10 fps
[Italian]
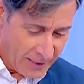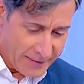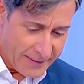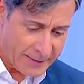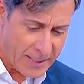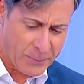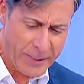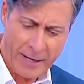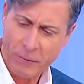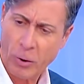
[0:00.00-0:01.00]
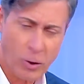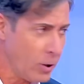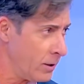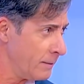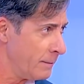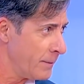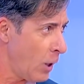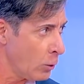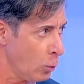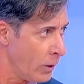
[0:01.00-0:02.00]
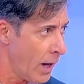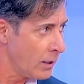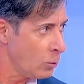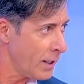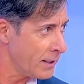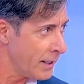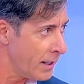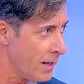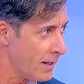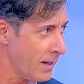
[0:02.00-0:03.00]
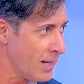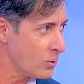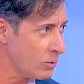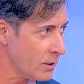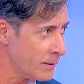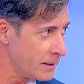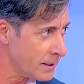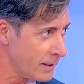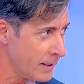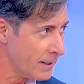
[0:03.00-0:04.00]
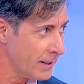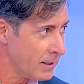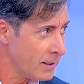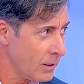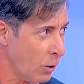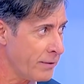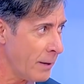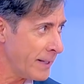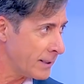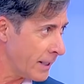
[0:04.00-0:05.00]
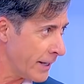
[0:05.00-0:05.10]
Niente, speravo... No, nulla, nulla di che, assolutamente. Beh, ovviamente,